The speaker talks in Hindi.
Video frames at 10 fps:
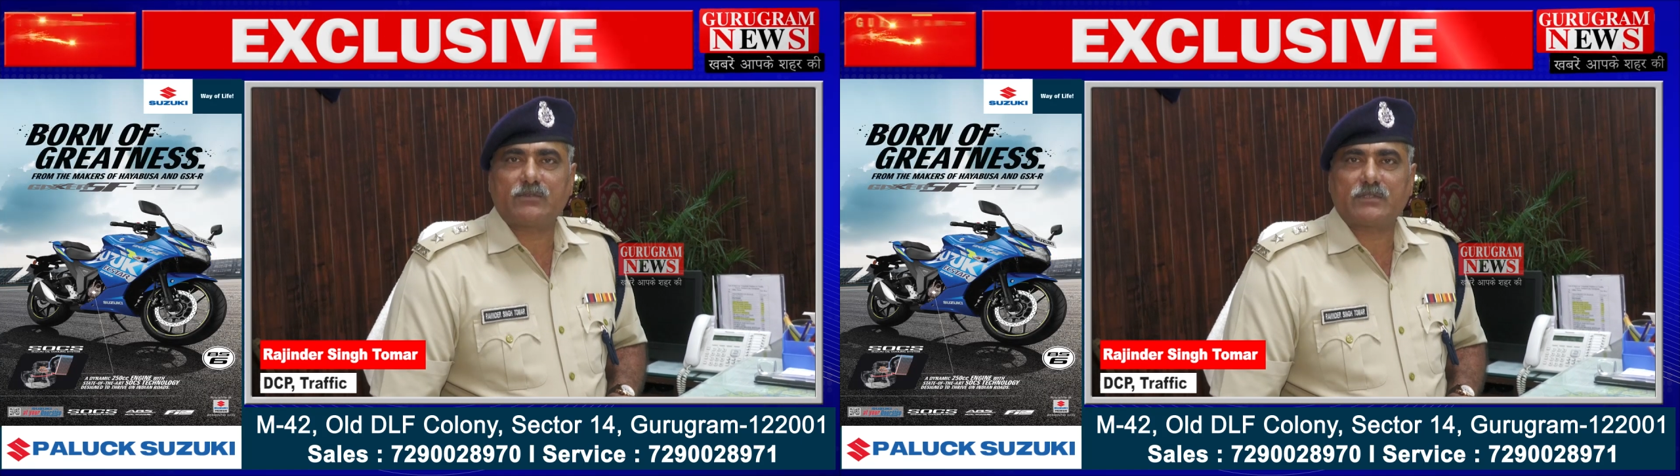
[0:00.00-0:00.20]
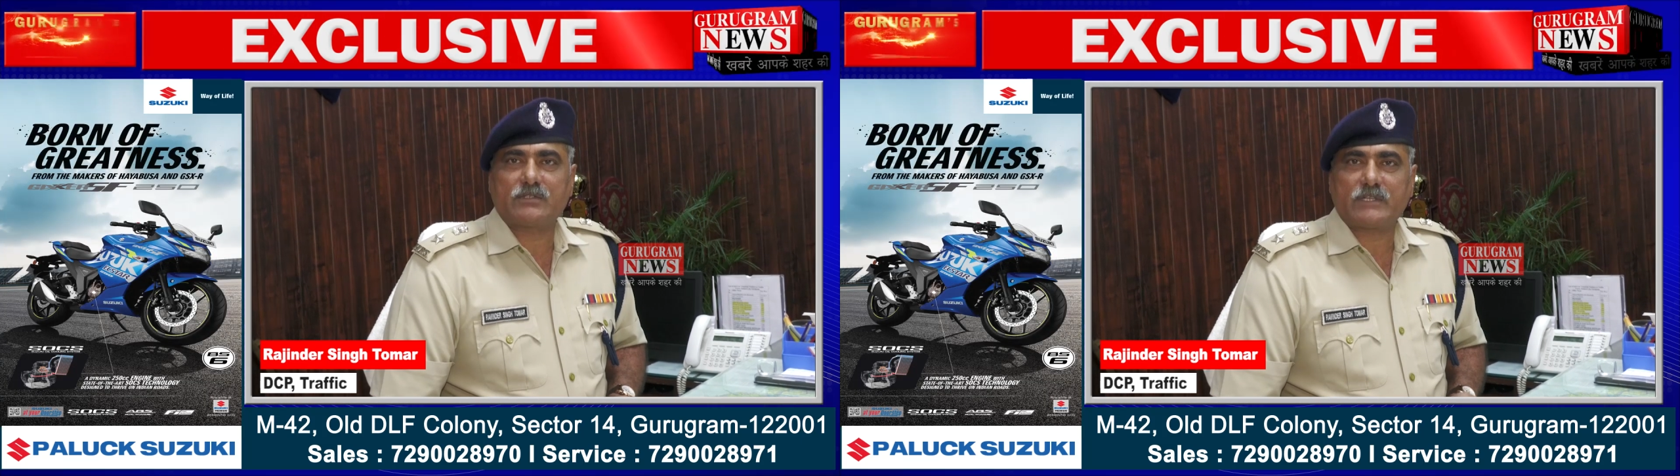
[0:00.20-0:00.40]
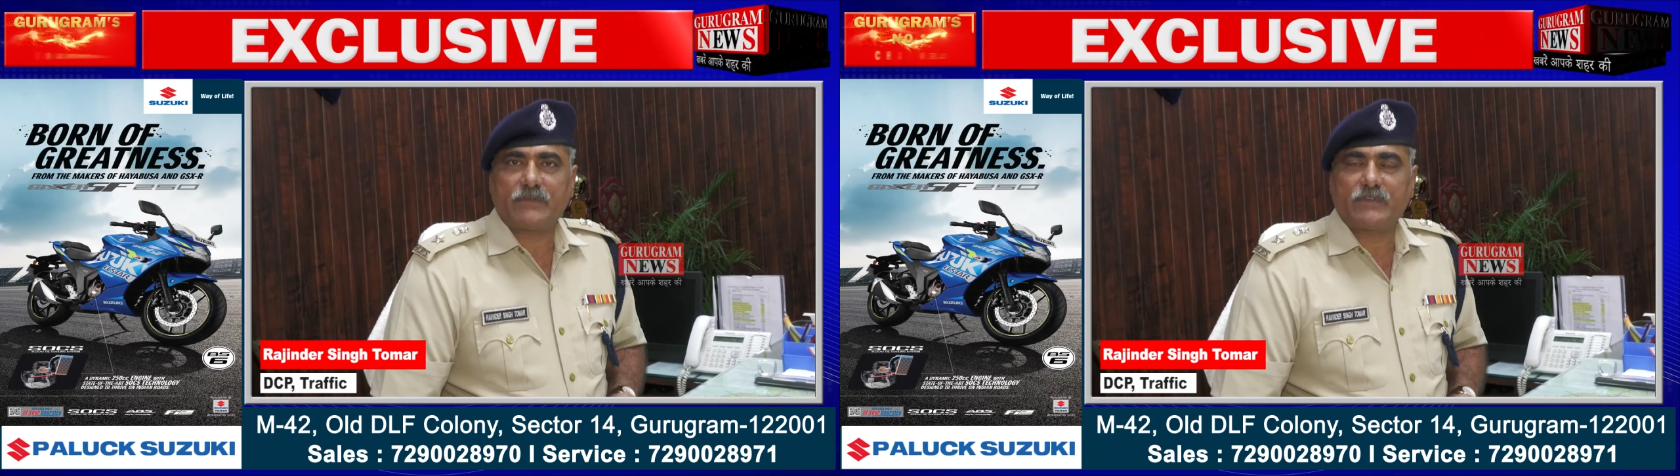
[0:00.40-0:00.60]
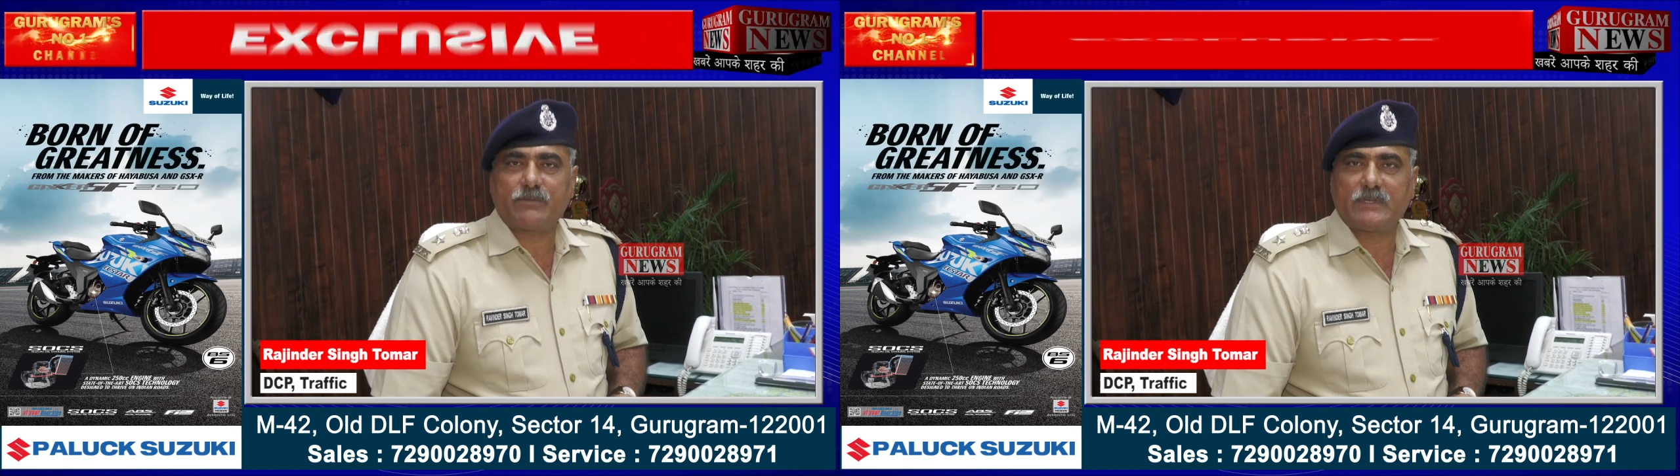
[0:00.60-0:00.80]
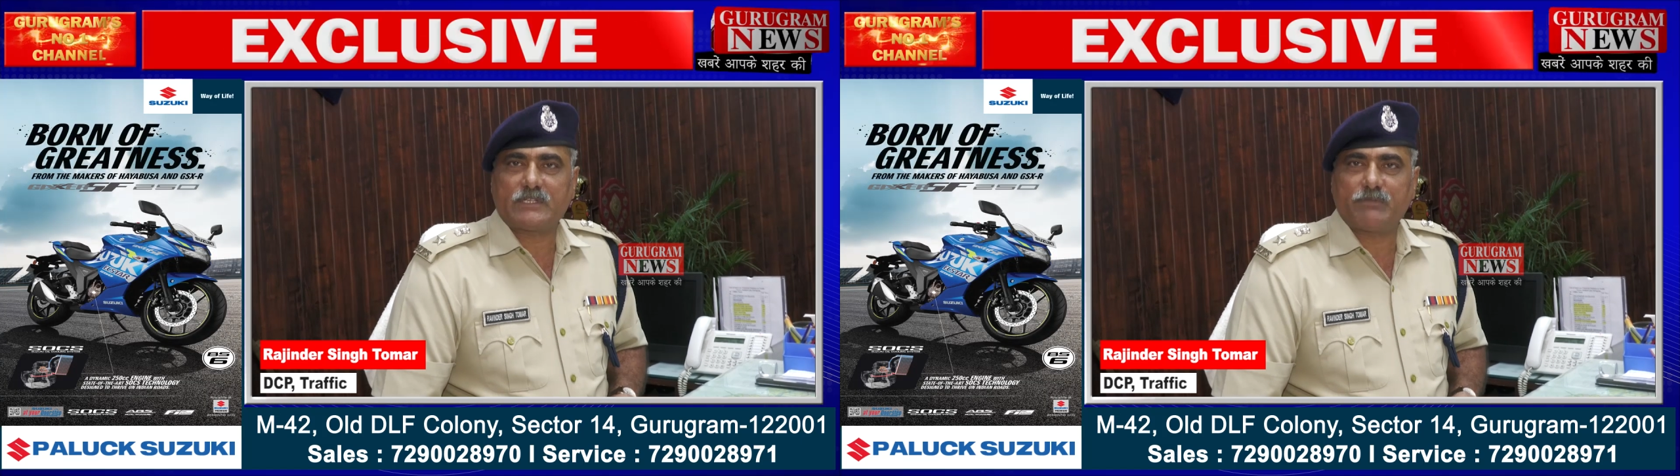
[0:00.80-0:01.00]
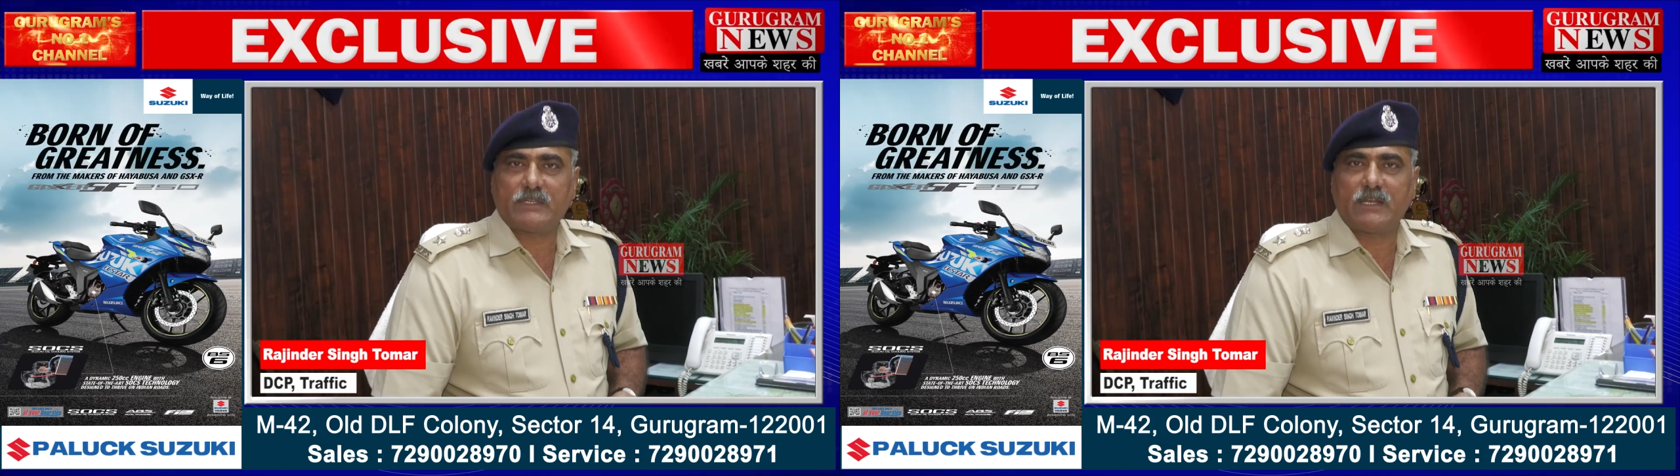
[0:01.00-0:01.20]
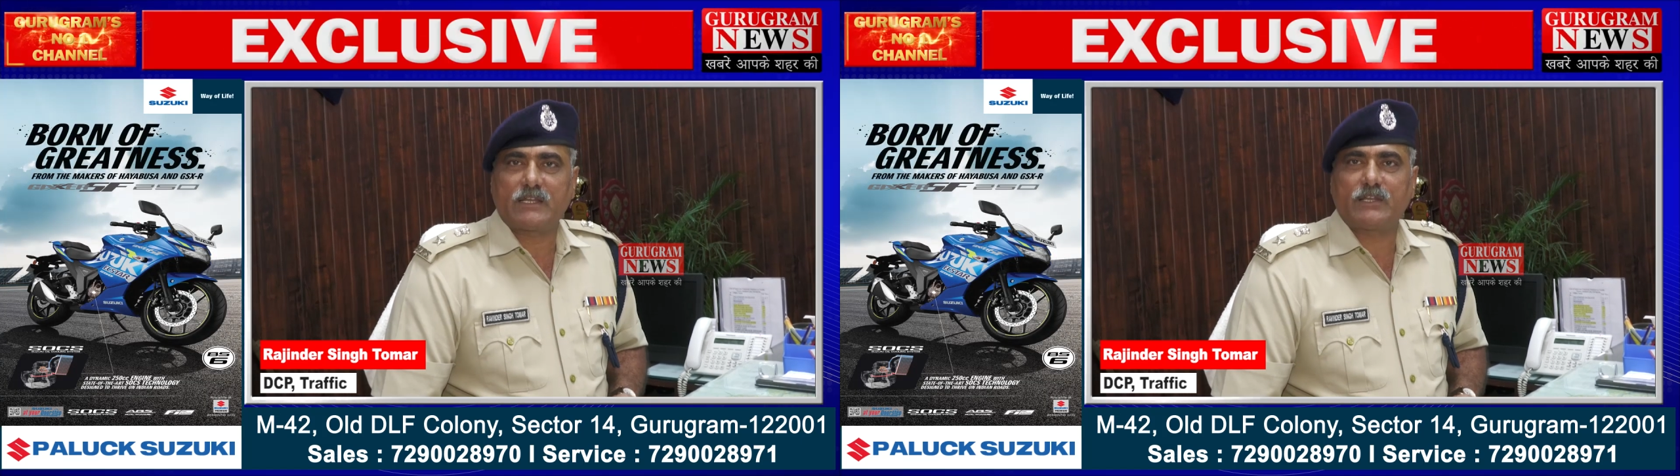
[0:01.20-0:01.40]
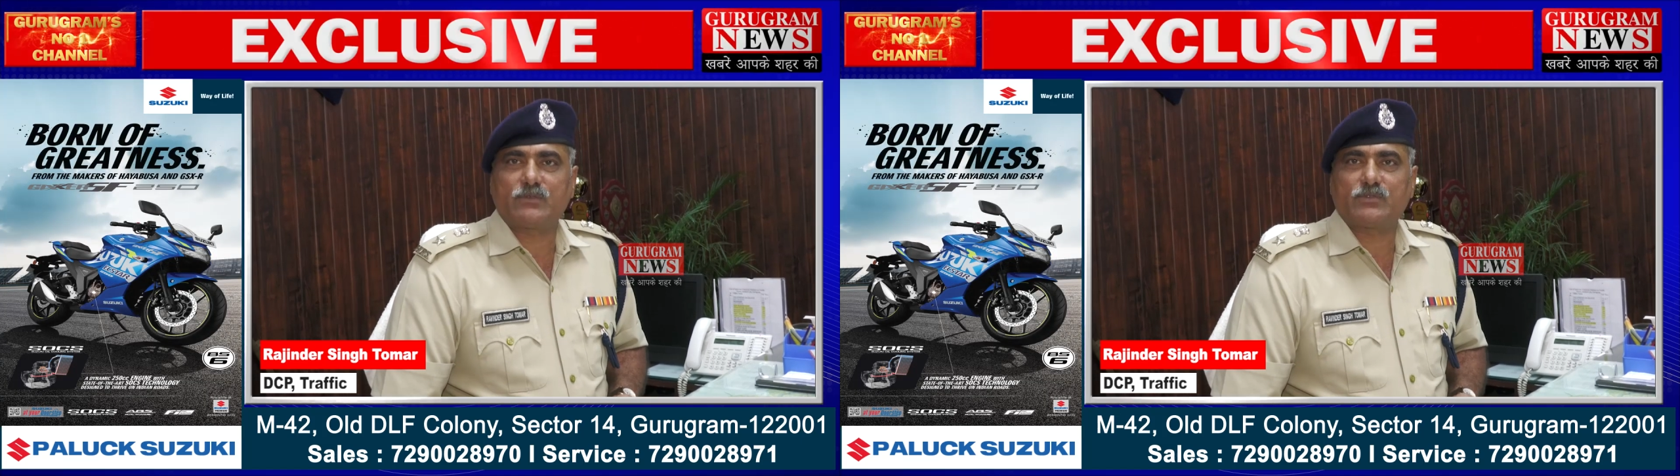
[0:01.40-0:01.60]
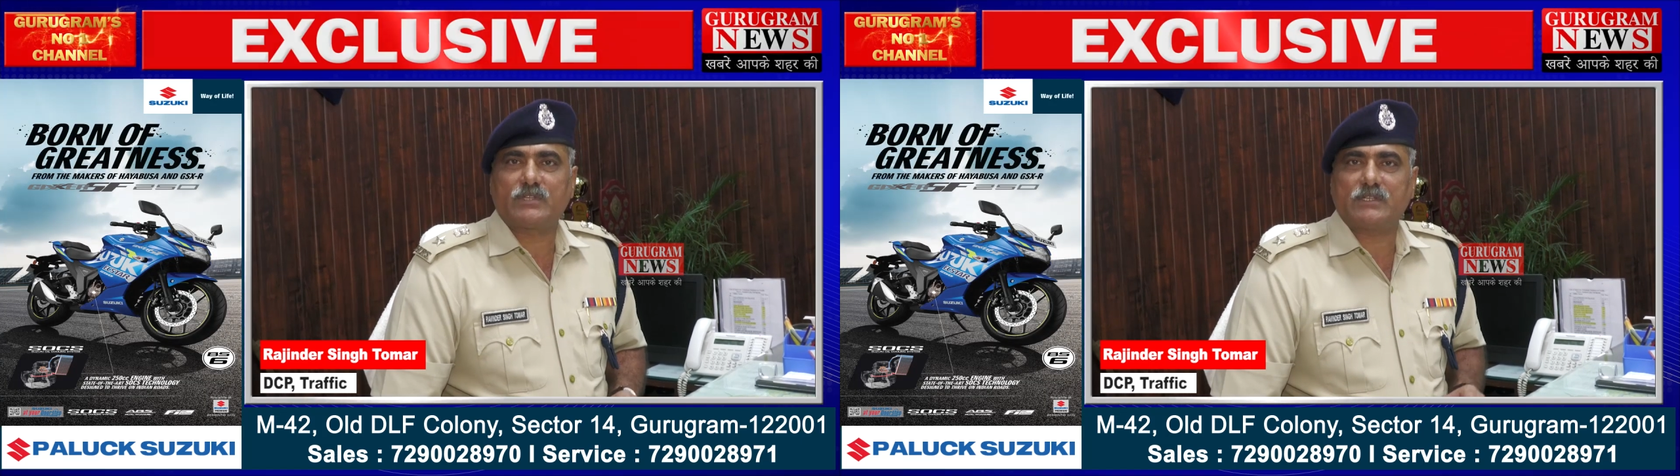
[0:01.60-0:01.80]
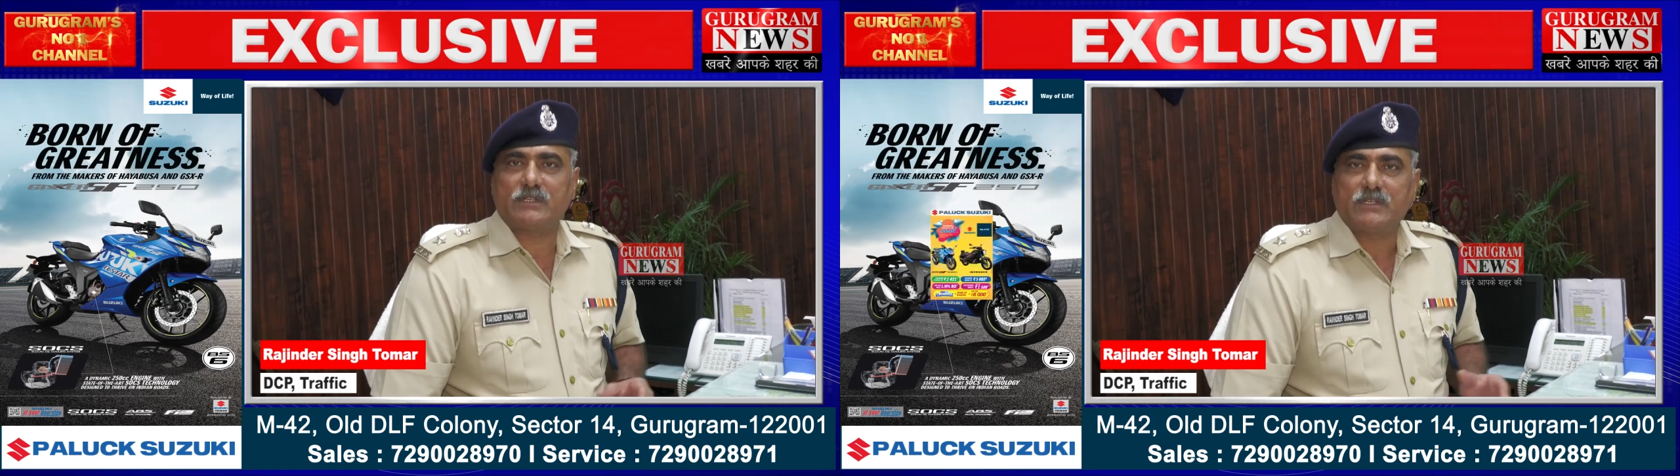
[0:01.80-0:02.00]
कुछ ट्रैफिक में से बदल के
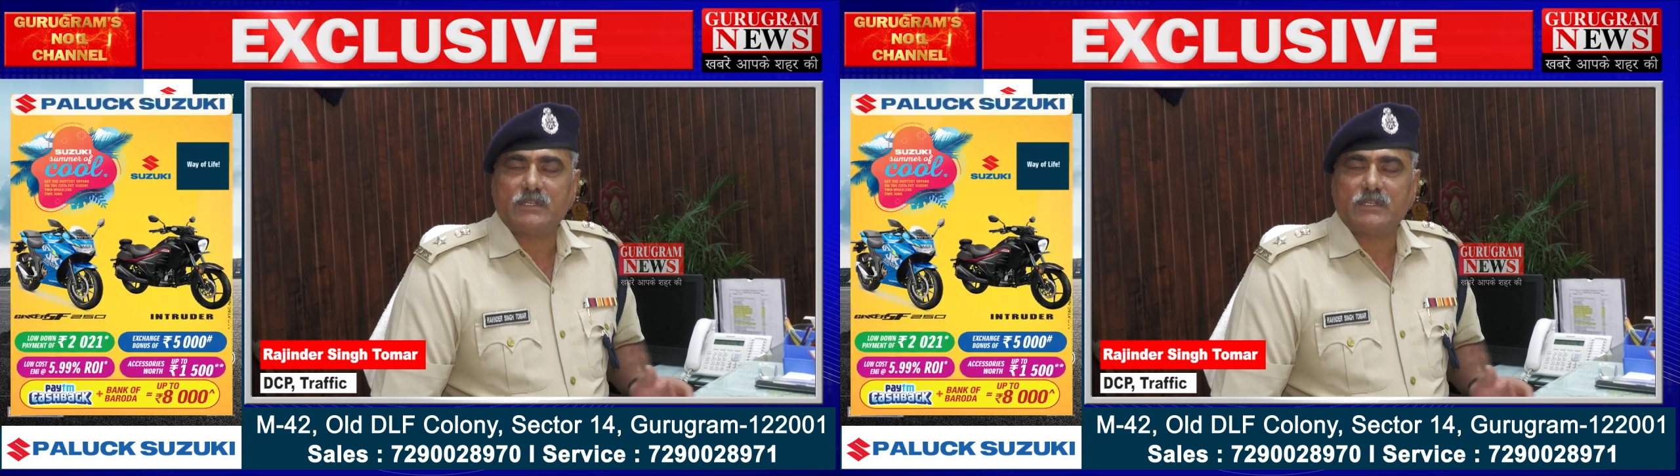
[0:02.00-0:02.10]
दूसरे